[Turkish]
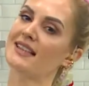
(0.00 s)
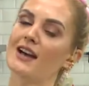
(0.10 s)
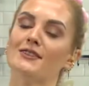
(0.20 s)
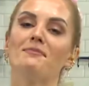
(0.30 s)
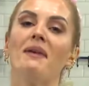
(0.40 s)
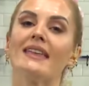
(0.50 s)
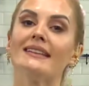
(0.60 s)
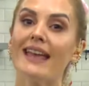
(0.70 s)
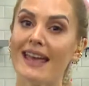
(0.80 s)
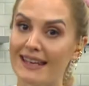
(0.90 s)
sadece
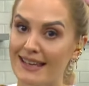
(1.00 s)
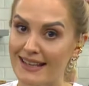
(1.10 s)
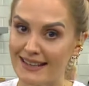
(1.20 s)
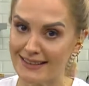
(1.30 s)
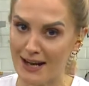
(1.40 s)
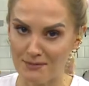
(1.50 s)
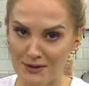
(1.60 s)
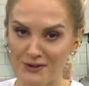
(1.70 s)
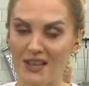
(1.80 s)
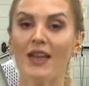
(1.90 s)
peynir eriyene kadar
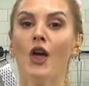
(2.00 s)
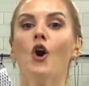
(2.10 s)
pişecek.